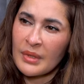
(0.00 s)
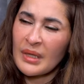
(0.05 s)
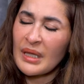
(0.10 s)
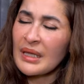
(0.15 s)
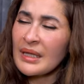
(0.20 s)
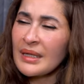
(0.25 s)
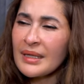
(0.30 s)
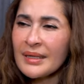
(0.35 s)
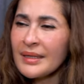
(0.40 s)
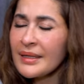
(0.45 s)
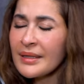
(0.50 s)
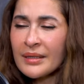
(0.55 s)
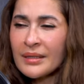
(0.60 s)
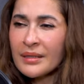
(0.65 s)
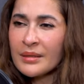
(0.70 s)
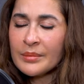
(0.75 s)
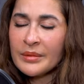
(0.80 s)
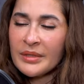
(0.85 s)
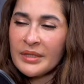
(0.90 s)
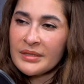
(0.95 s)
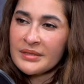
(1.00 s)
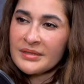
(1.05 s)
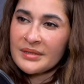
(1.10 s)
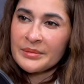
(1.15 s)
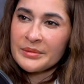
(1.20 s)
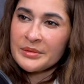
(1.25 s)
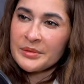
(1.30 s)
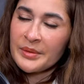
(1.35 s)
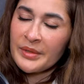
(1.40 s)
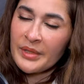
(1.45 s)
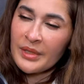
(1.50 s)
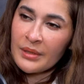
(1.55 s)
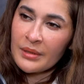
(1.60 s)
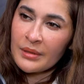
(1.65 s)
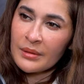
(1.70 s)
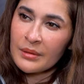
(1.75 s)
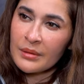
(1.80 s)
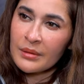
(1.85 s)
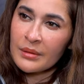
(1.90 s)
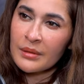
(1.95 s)
था इलीगल इनलीगल
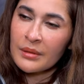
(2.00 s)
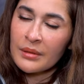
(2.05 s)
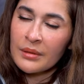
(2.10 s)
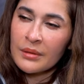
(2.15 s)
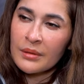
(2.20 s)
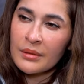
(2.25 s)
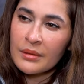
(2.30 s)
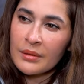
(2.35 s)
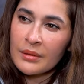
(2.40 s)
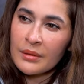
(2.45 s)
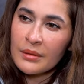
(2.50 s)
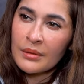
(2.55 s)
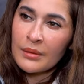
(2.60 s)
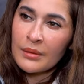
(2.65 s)
ये मीन्स